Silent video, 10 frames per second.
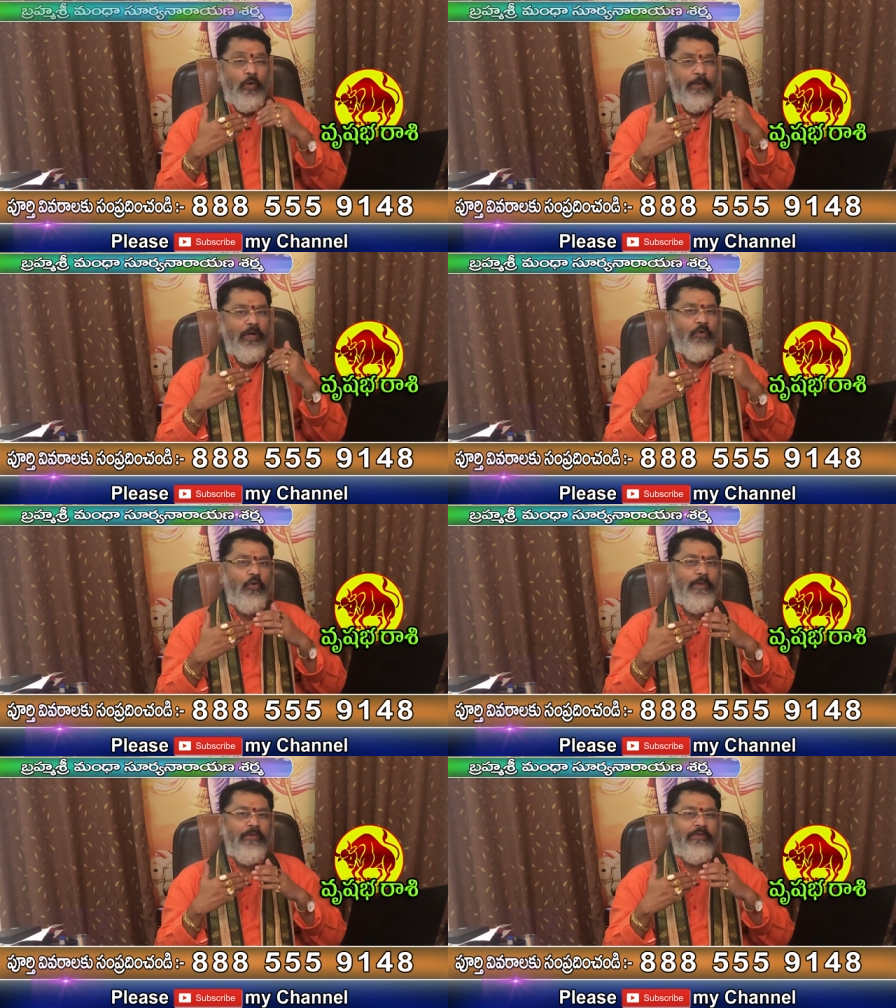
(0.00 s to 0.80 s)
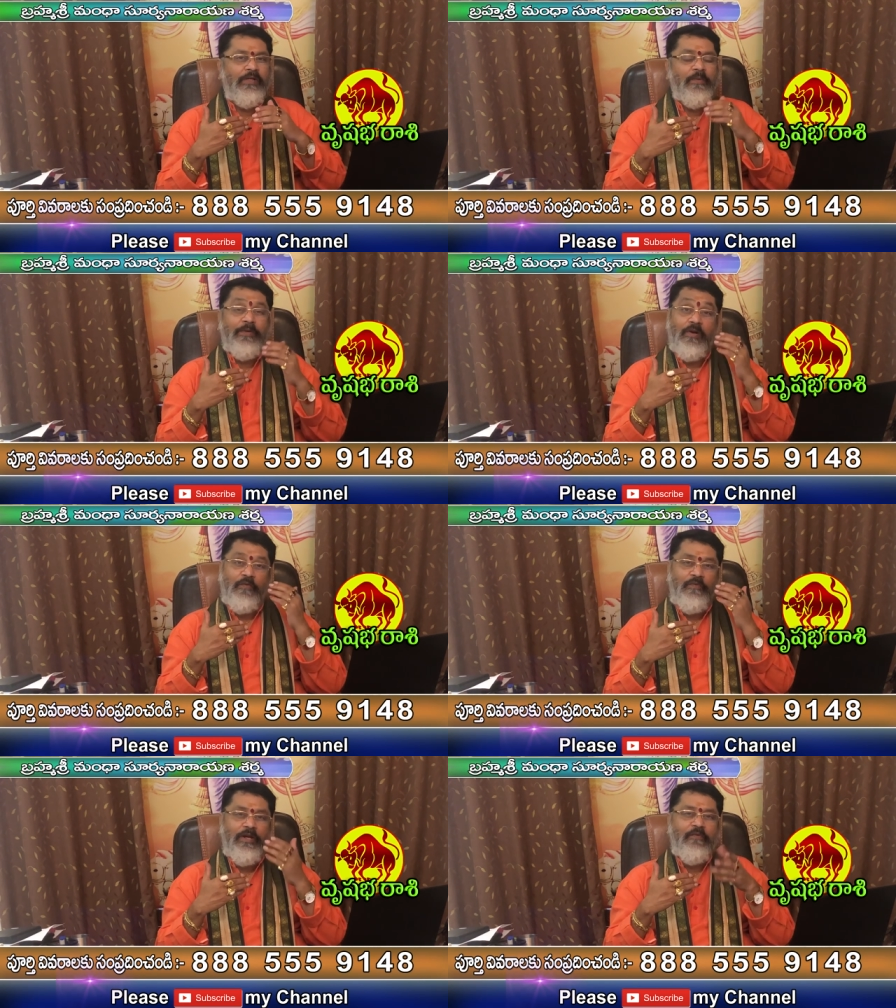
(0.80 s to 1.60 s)
ఒక గురుబలం ఉంది కాబట్టి
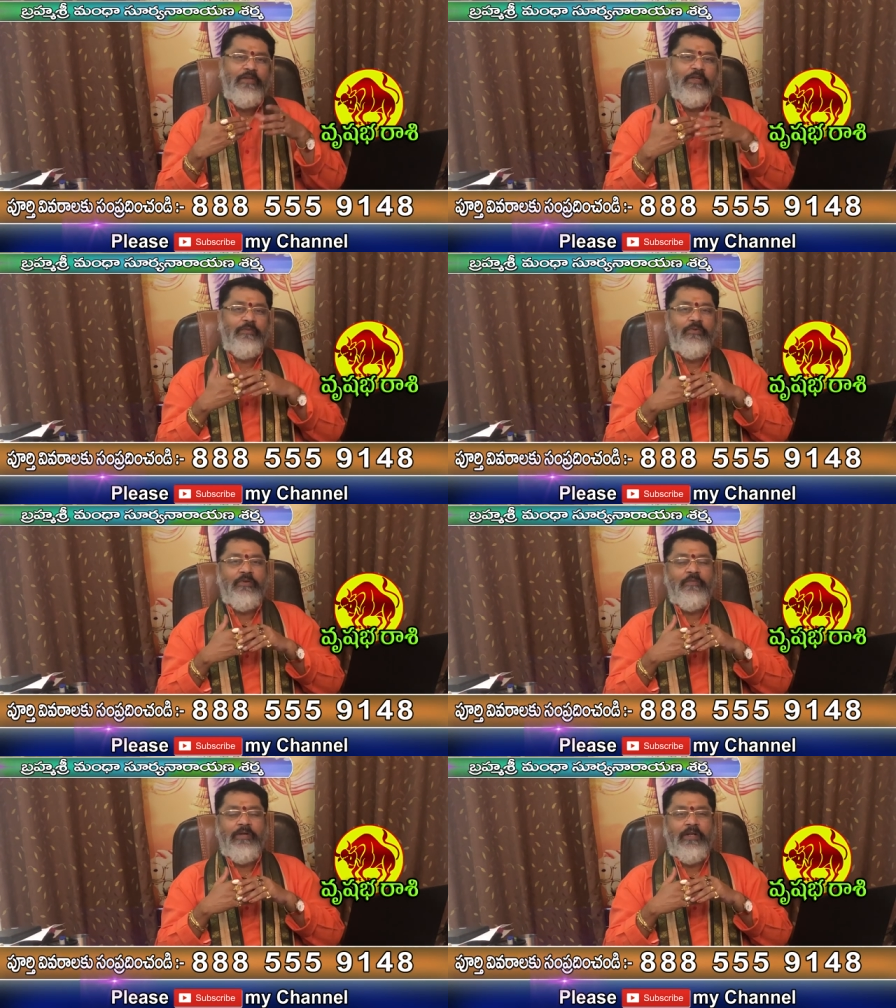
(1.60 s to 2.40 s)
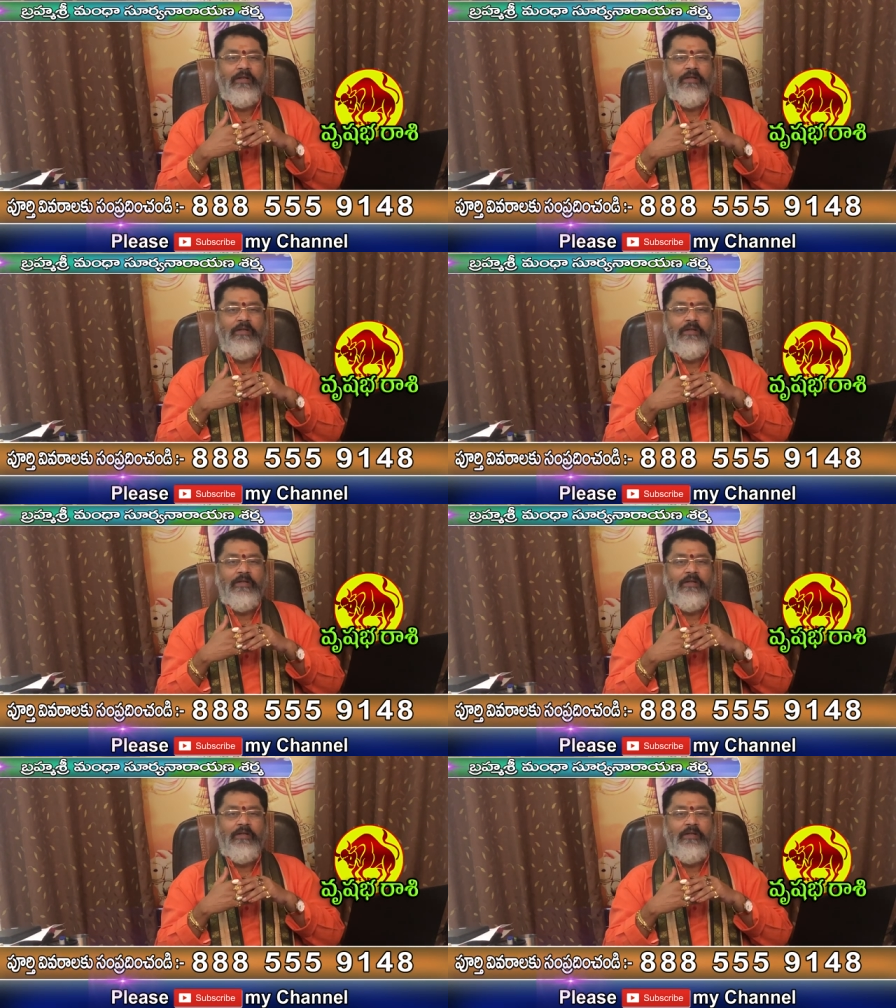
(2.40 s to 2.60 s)
కాన్ఫిడెంట్ లెవెల్ చెప్తుంటుందన్నమాట